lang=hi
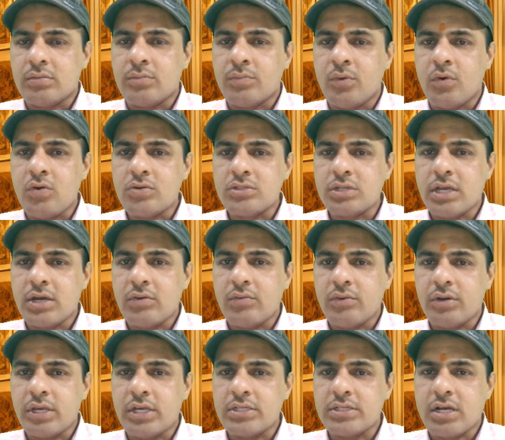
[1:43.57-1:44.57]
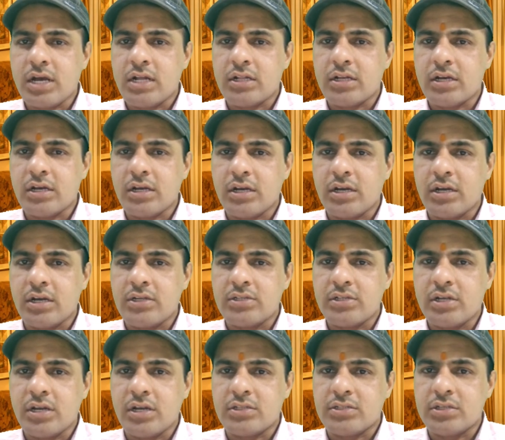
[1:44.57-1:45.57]
बॉस हैं उनके साथ अगर
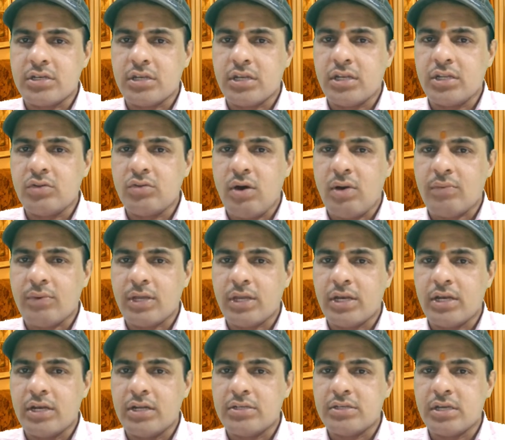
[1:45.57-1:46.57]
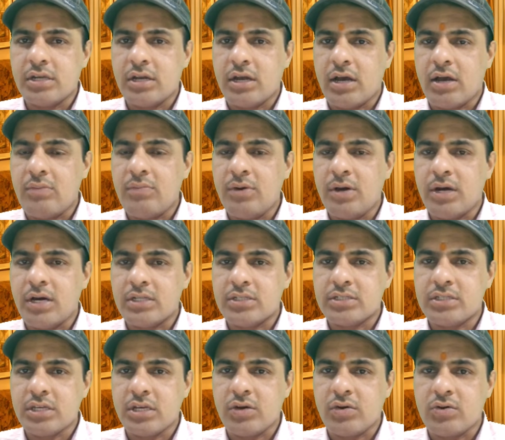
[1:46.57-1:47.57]
रिलेशन अच्छे नहीं तो आपके रिलेशन अब
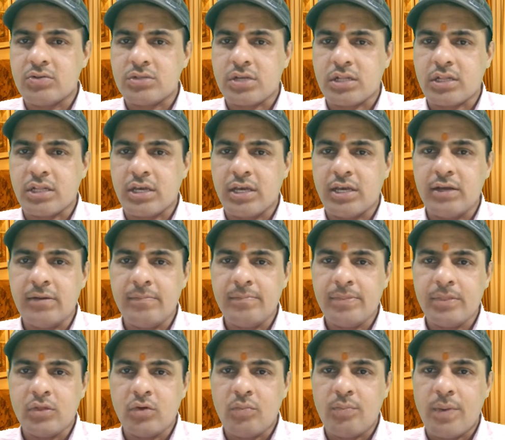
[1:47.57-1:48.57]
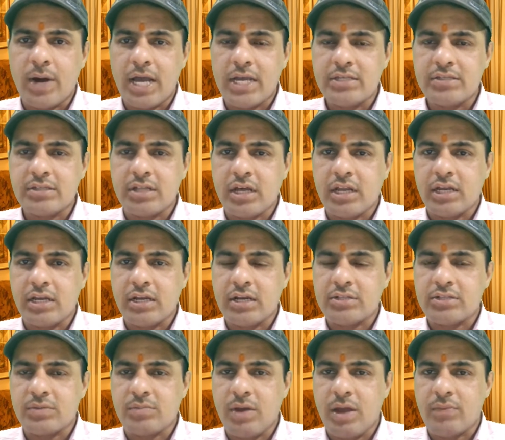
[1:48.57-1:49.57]
अच्छे हो सकते हैं तो 22 तारीख का
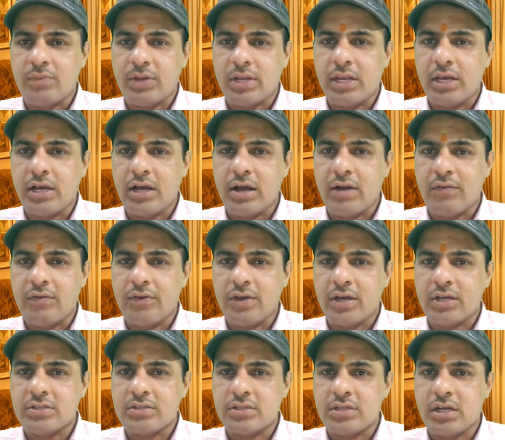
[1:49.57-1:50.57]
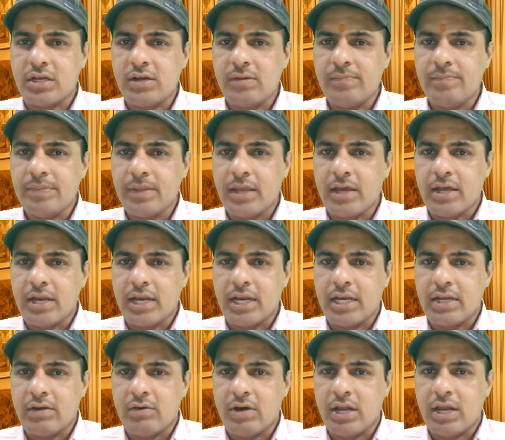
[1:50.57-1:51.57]
समय आपके लिए काफ़ी अच्छा
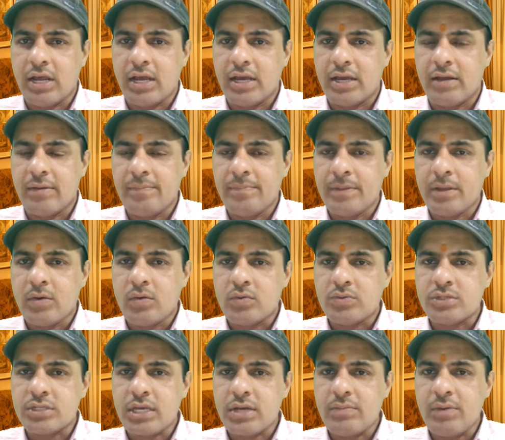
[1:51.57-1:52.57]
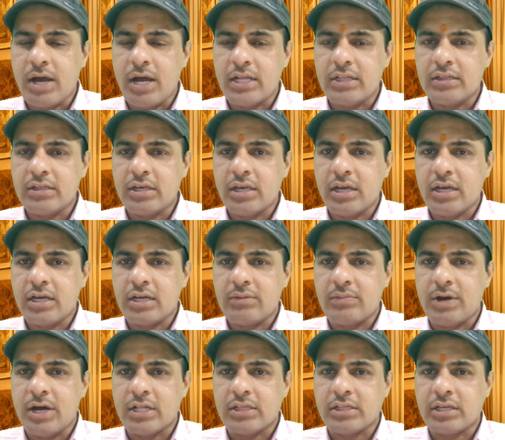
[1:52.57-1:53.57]
रहने वाला है उसके बाद की अगर
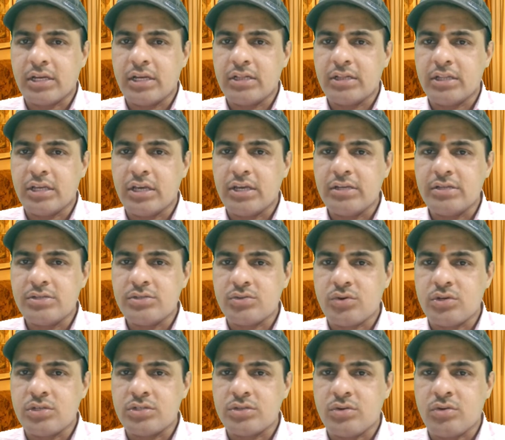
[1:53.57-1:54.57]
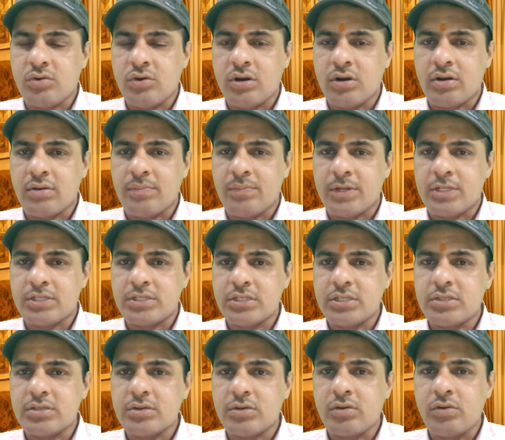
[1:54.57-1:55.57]
बात करें तेईस चौबीस और
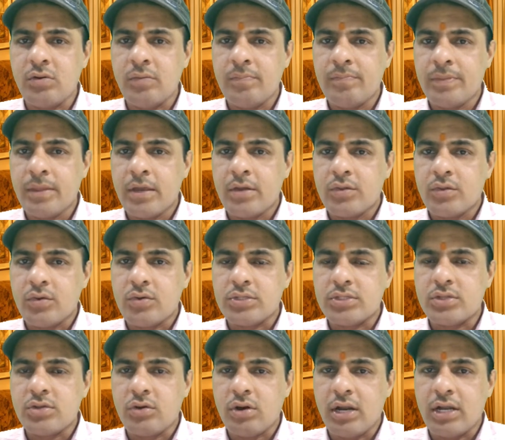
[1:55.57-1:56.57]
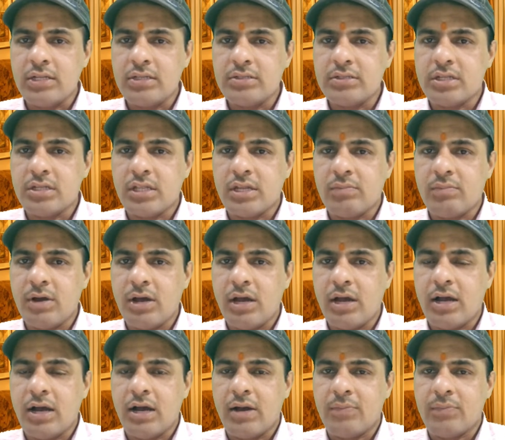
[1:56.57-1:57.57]
पच्चीस को तो इस दौरान चंद्रमा
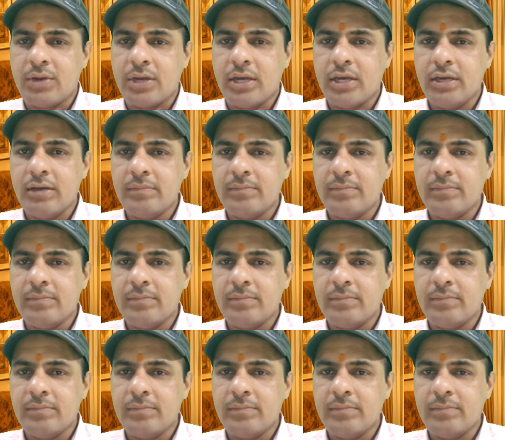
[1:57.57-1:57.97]
आपके